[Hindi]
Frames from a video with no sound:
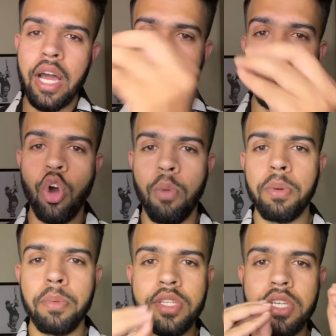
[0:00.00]
करके कॉपी
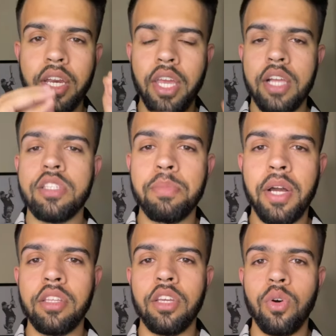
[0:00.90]
पेस्ट करके यहाँ चिपका
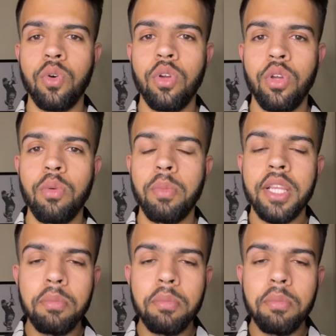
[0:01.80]
दिया हो मतलब